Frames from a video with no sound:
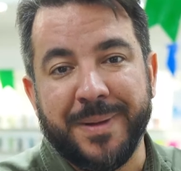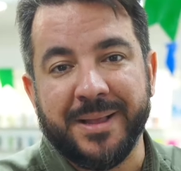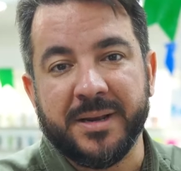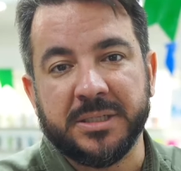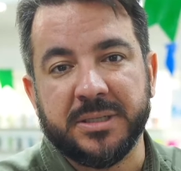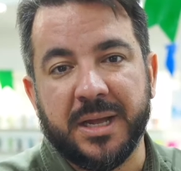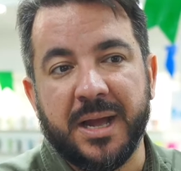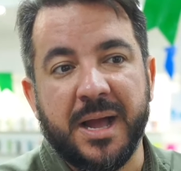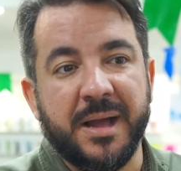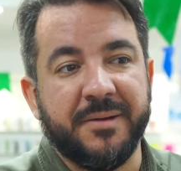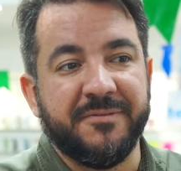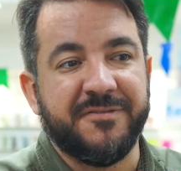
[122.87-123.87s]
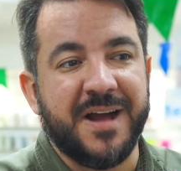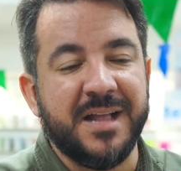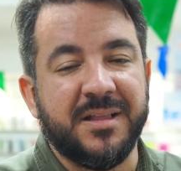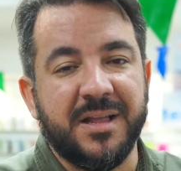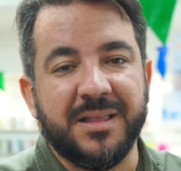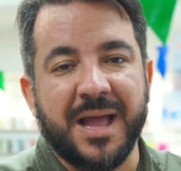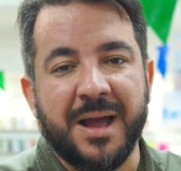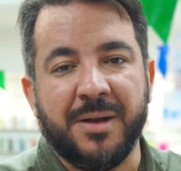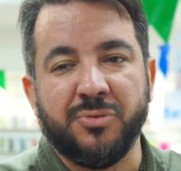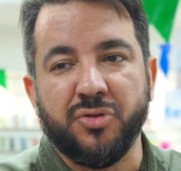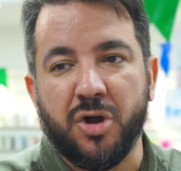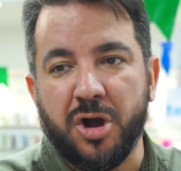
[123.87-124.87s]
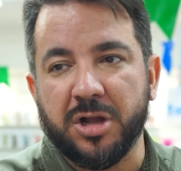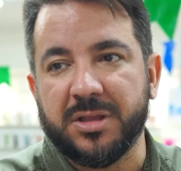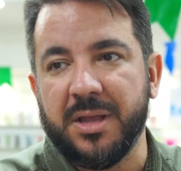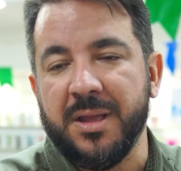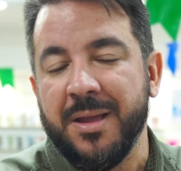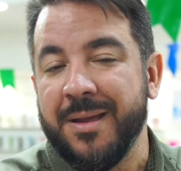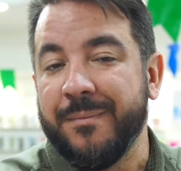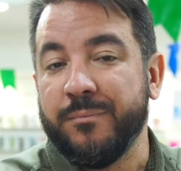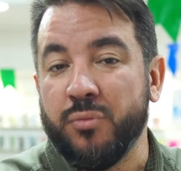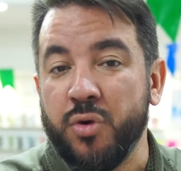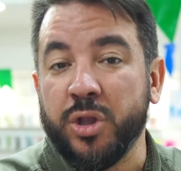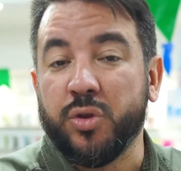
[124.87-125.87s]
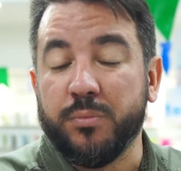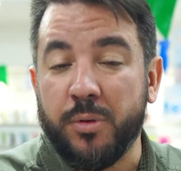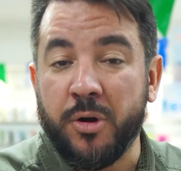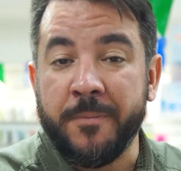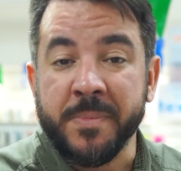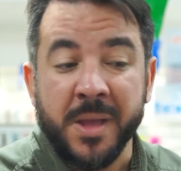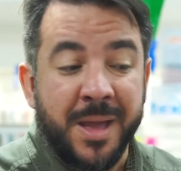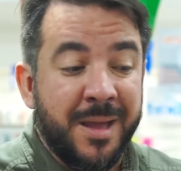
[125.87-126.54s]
pedras. Ah, vai te dar um norte muito bom.